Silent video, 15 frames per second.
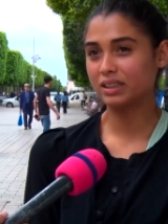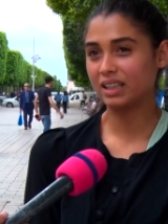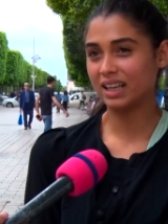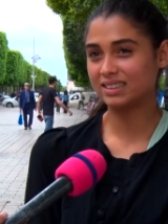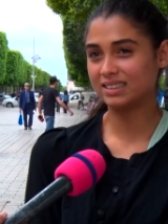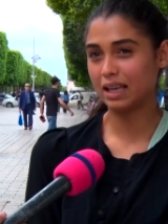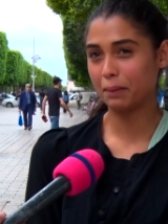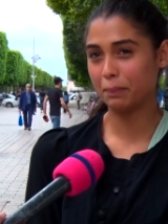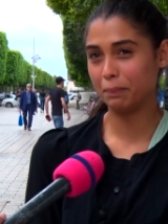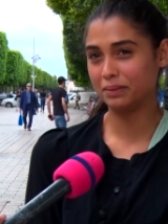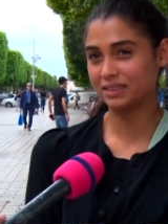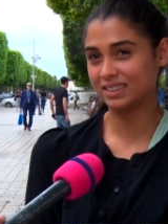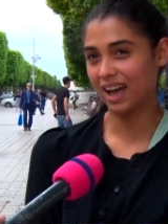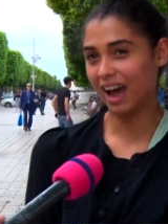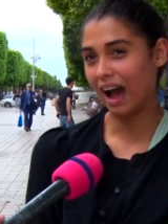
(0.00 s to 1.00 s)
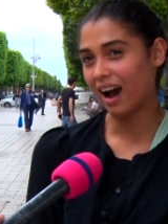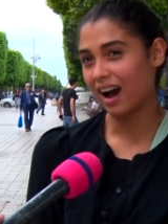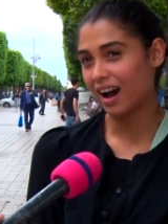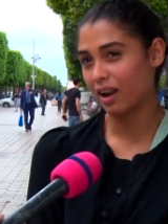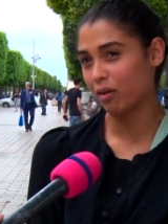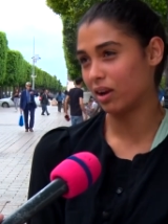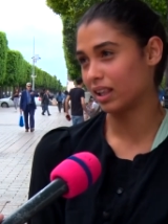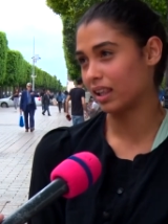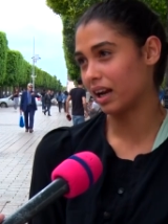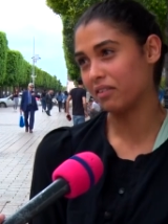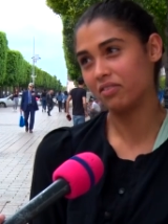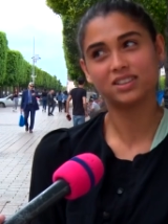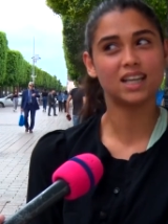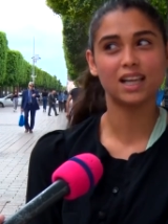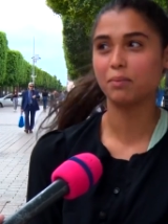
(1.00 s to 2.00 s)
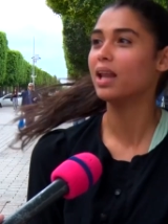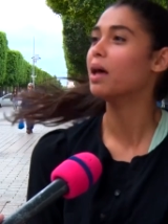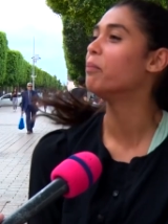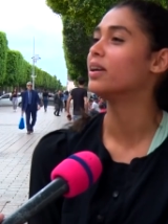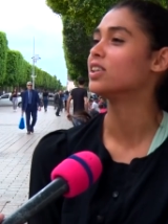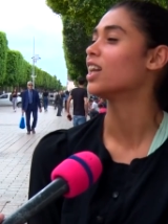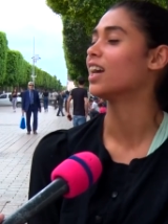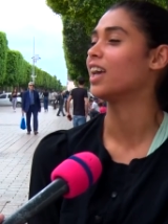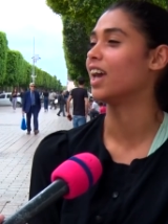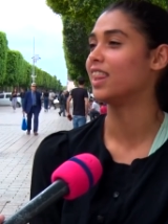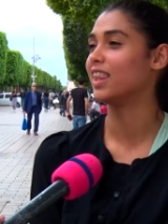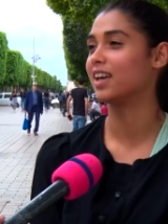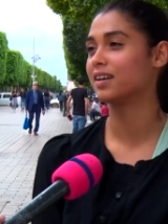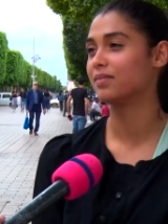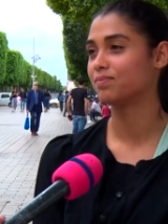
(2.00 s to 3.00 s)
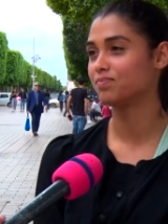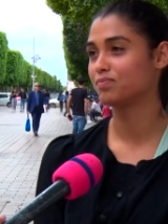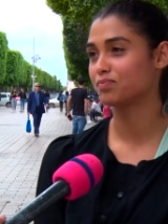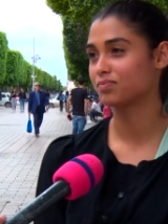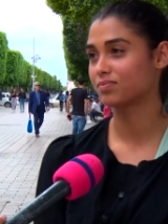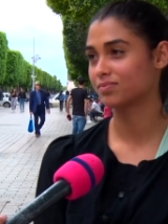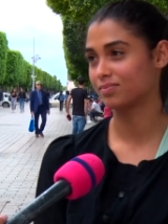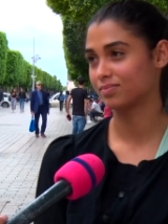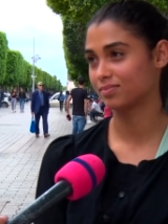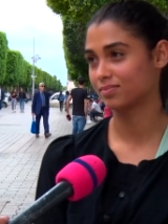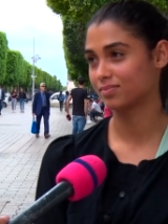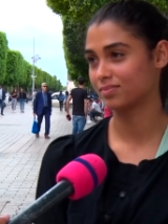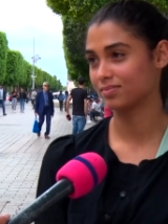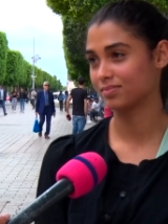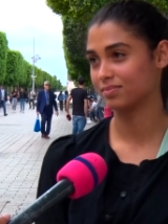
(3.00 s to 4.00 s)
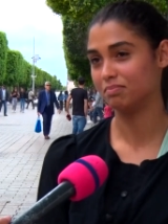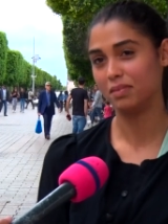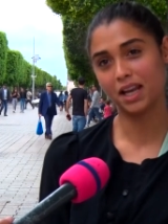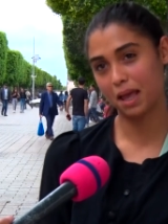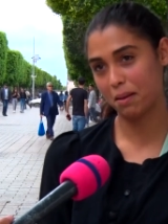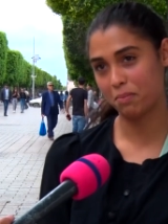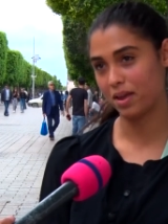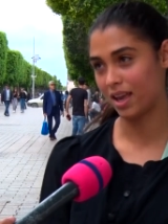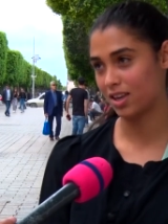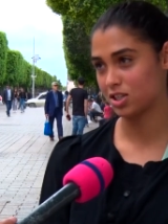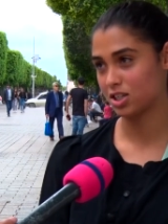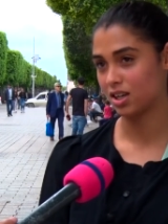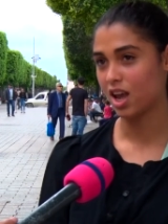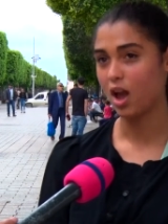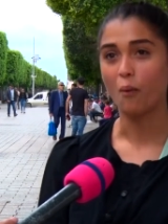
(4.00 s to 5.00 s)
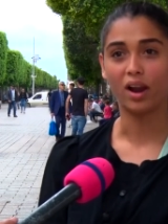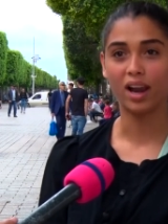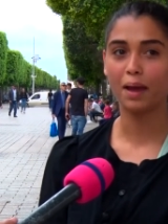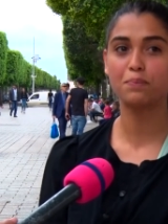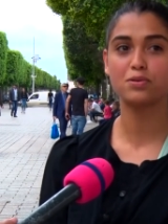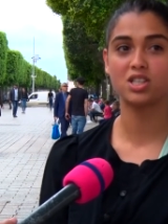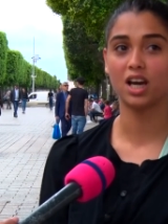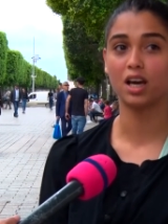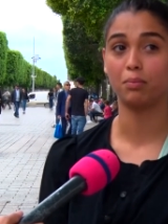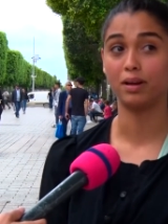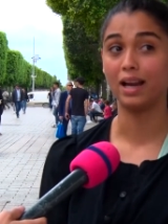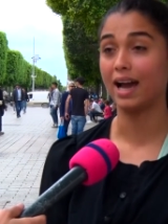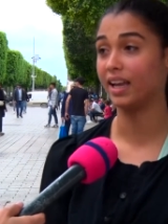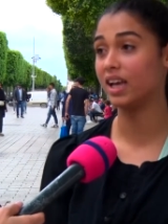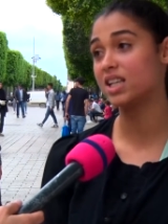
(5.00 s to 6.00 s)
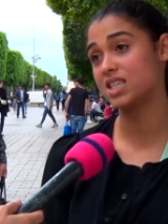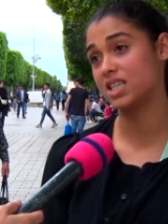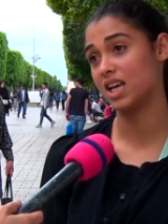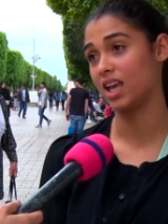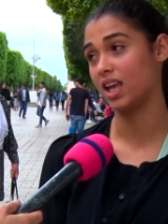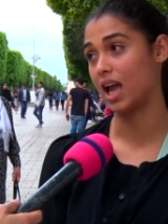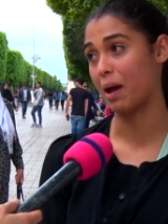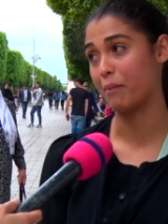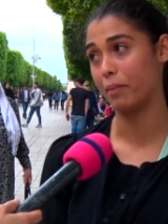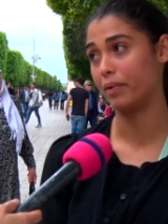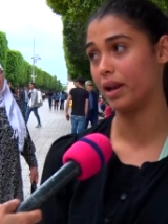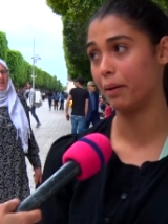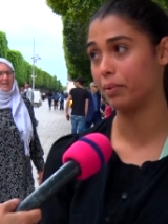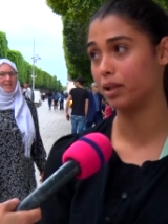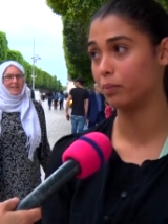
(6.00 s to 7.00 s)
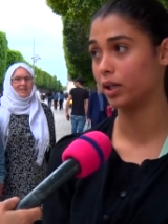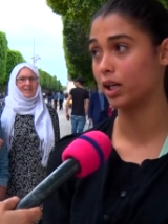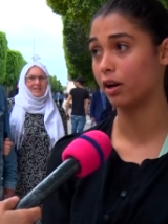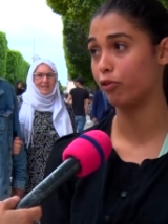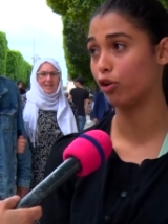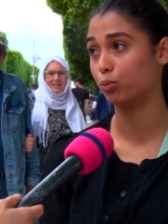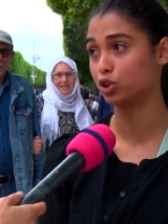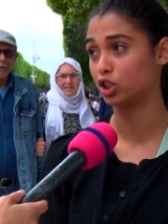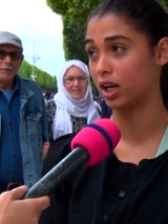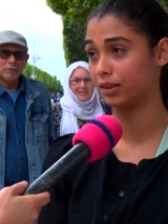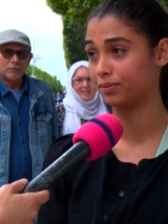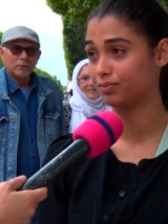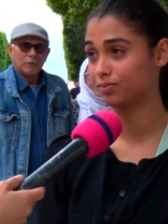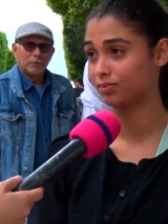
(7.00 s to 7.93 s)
تحسها باستحقار ولا درا كيفاش انا ما نحبهاش الحكايه هذيك ما نحبهاش والله باش ناخذ من عائلتي اي اما من عباد ما نعرفهمش لا